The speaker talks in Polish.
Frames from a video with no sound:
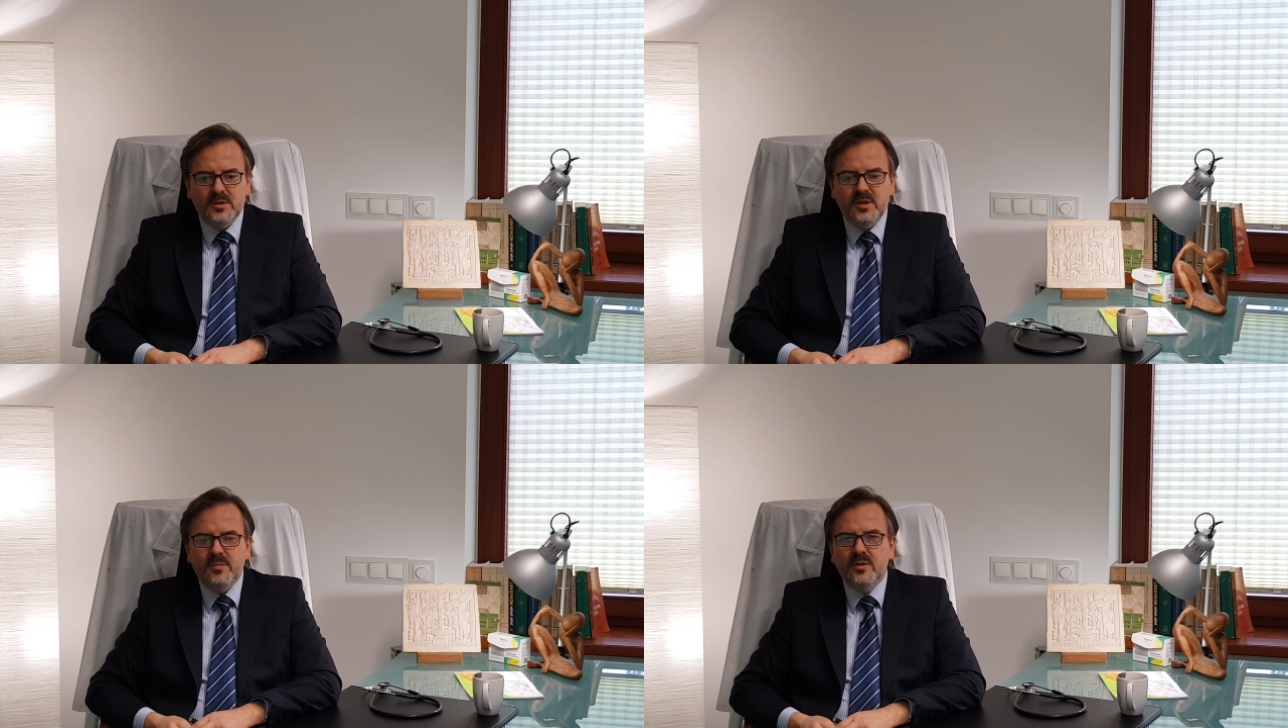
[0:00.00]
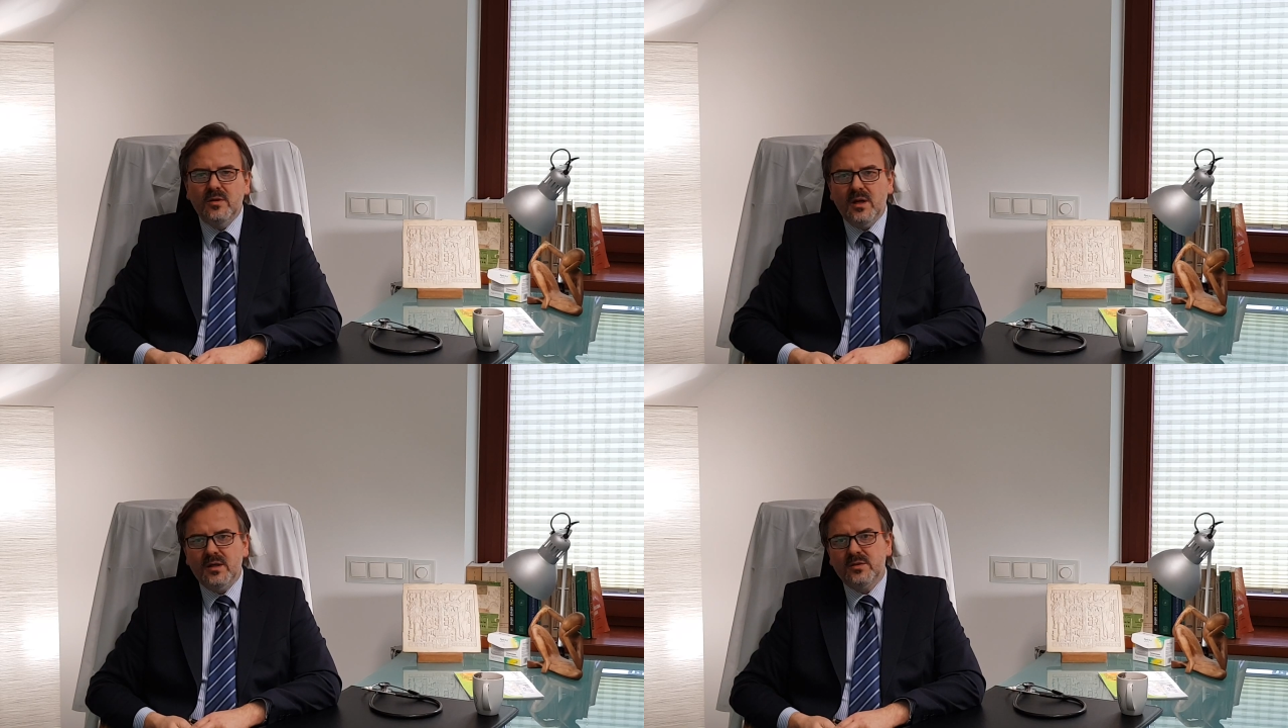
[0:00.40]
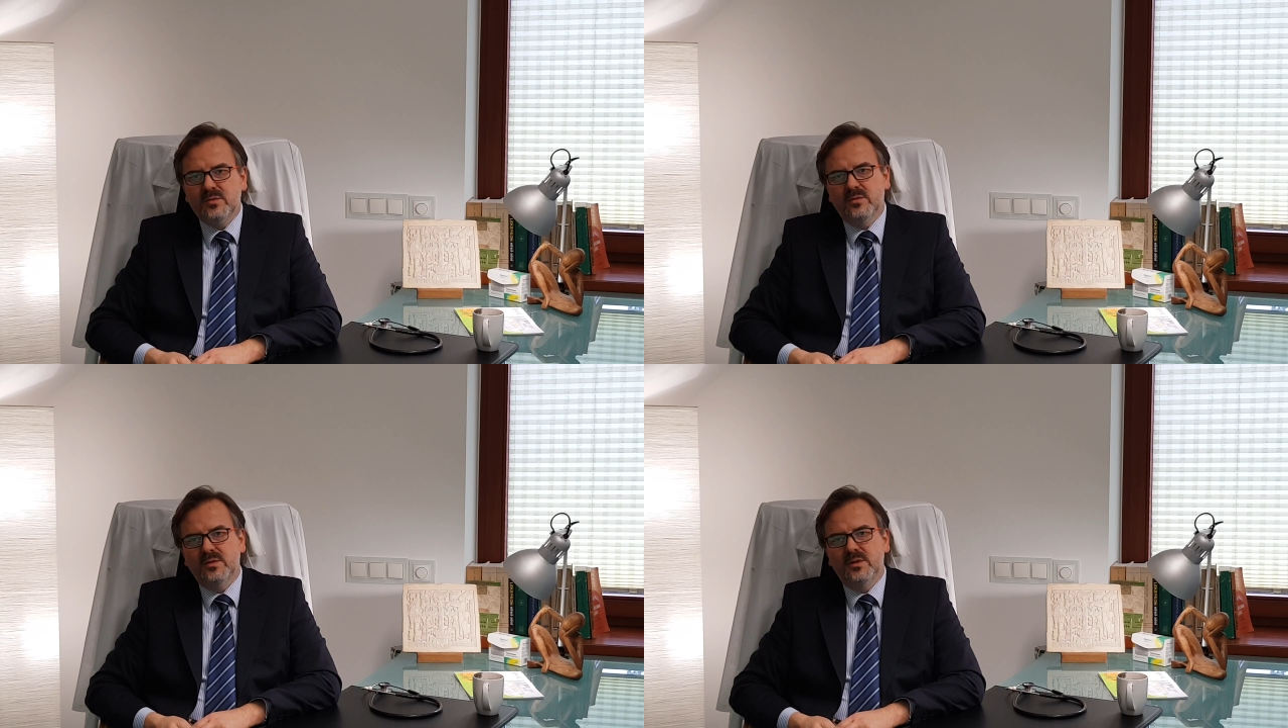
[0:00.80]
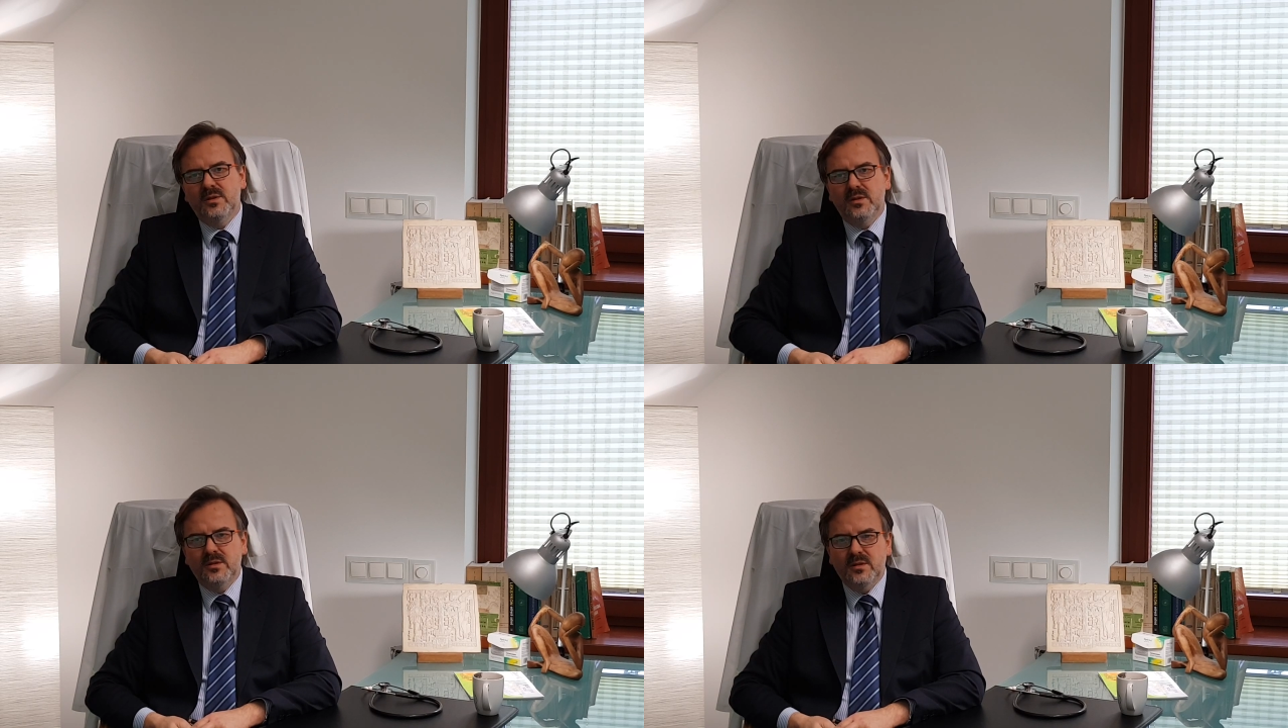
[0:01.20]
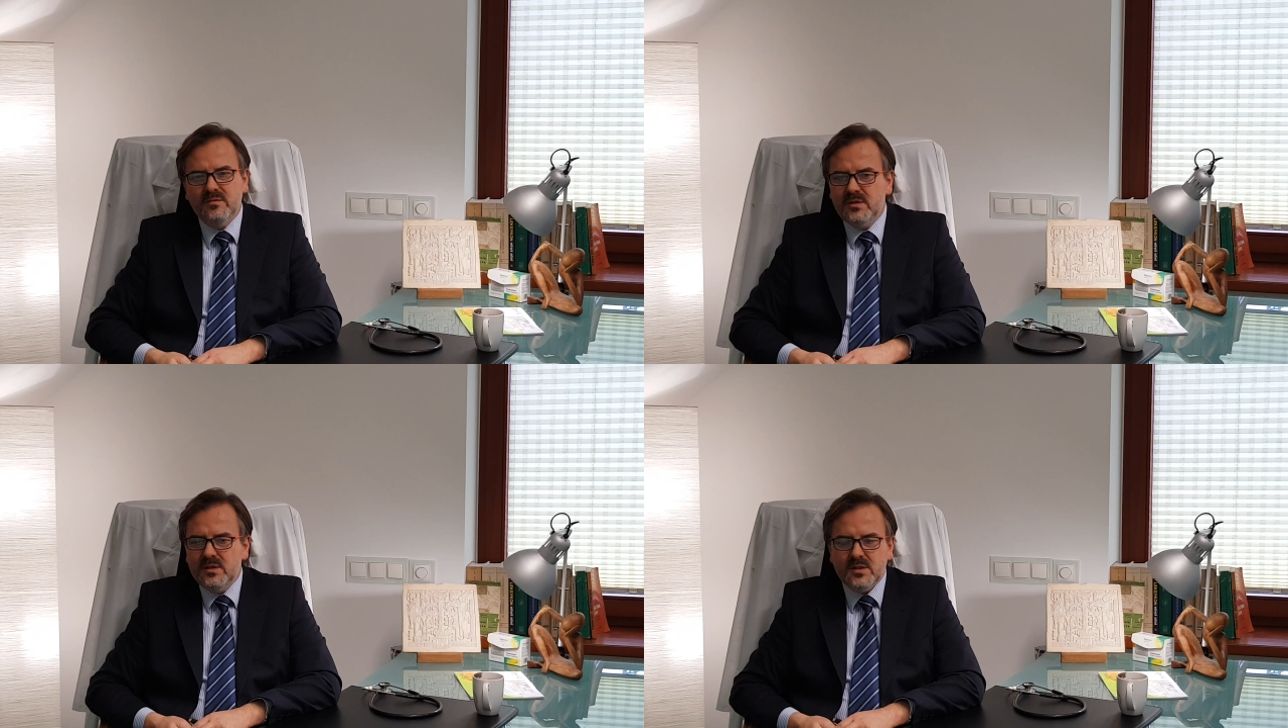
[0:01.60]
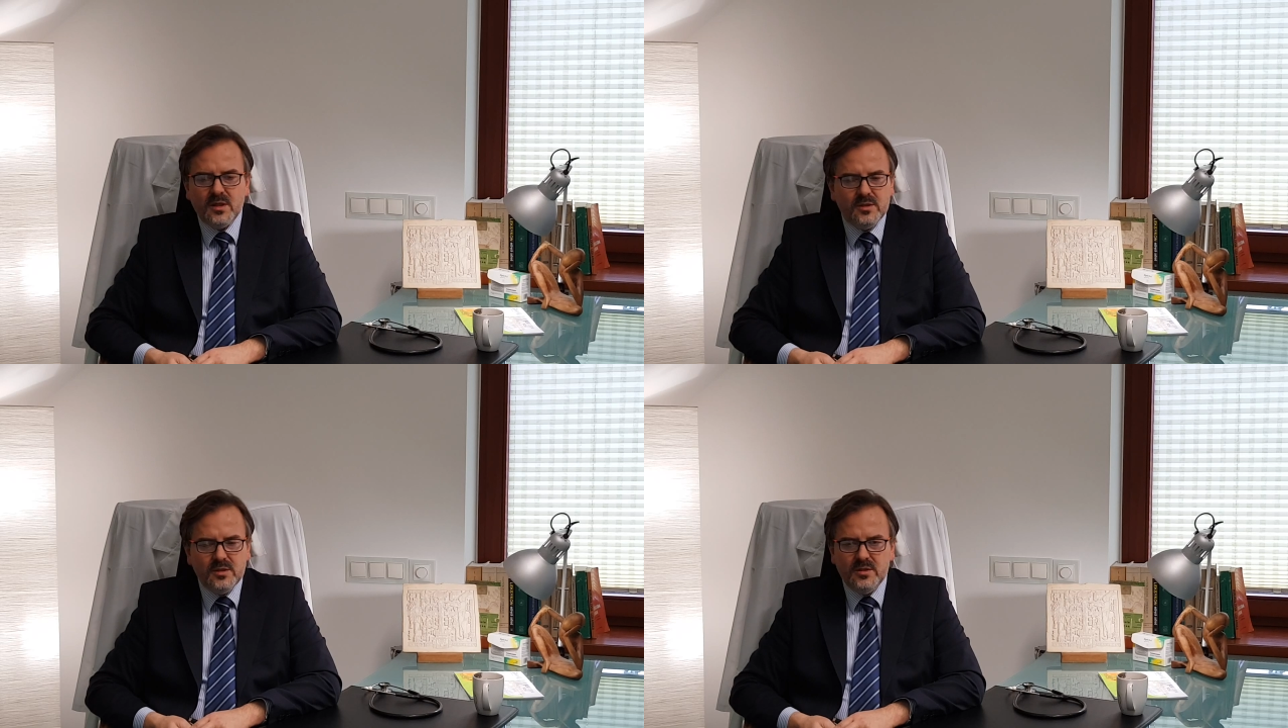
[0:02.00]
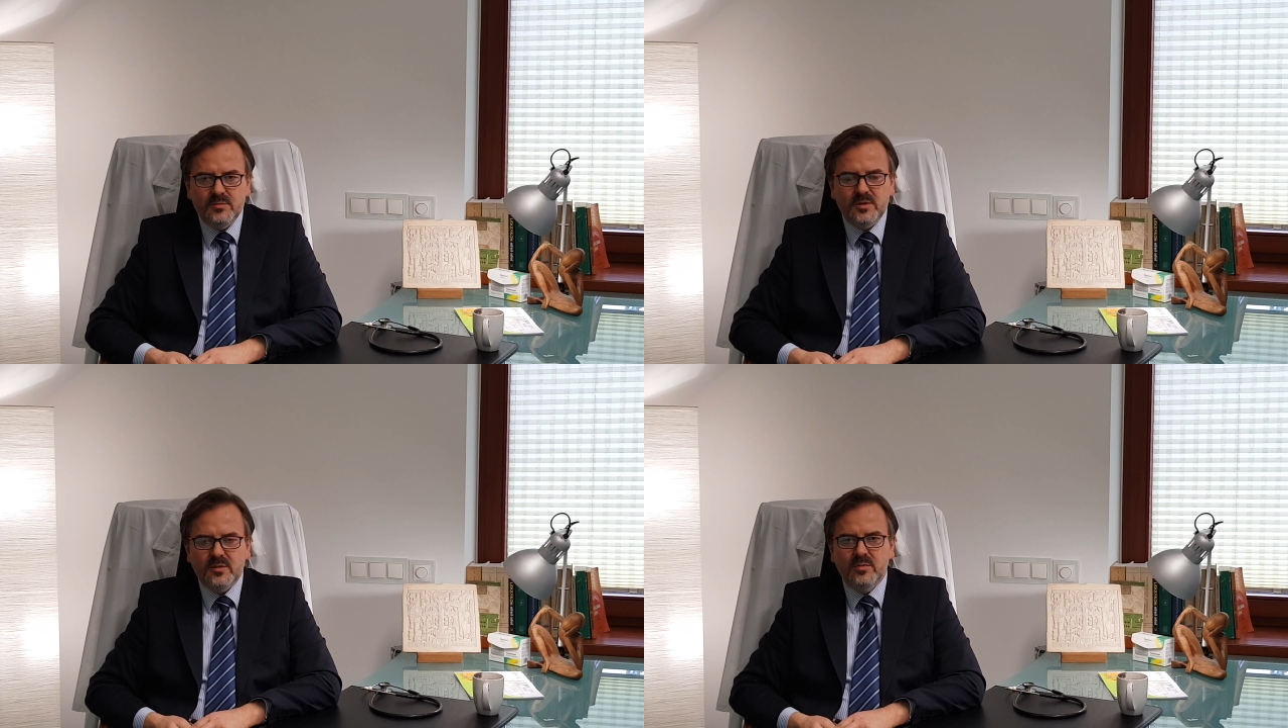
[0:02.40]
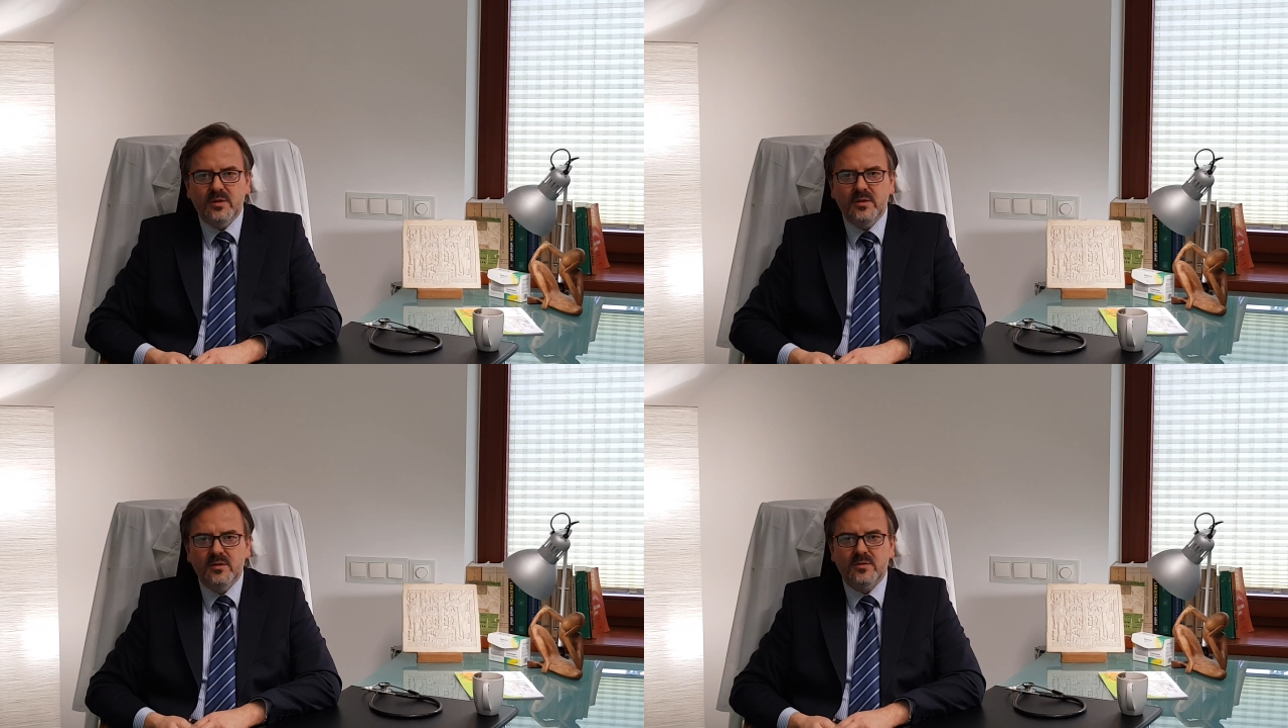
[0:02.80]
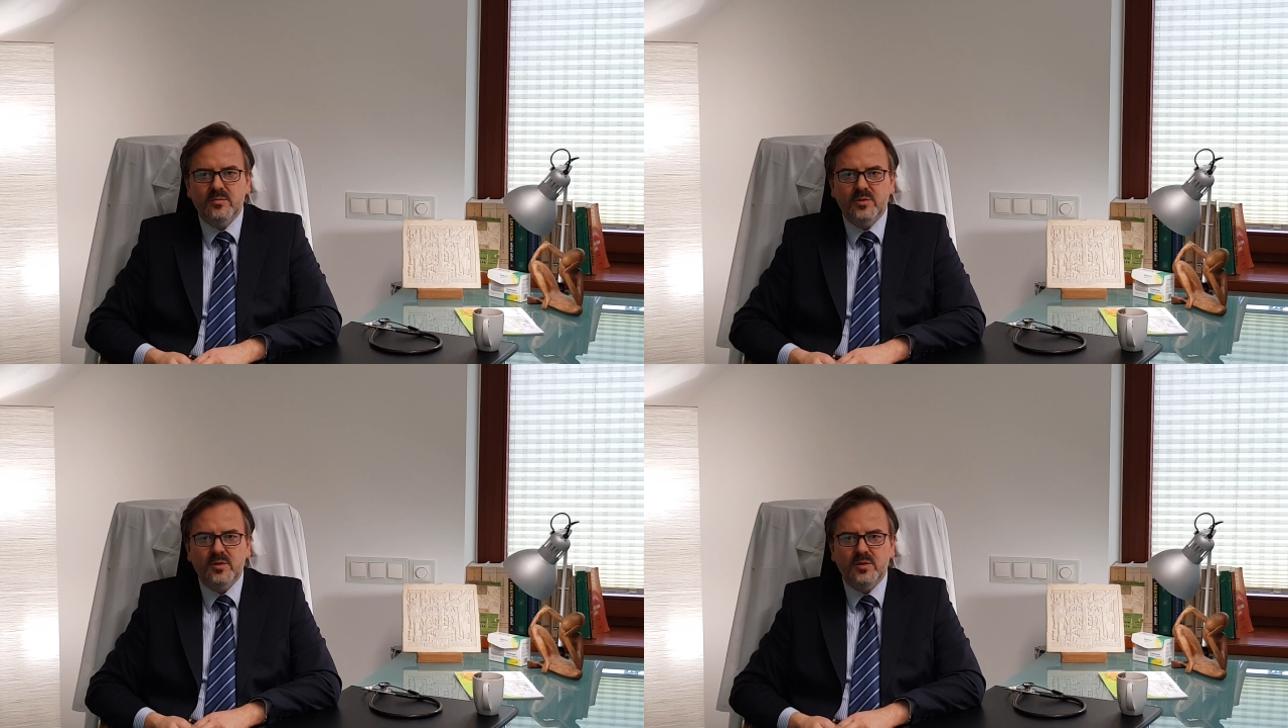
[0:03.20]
idziemy do lasu i, i, nawet nie zaraziliśmy się boreliozą,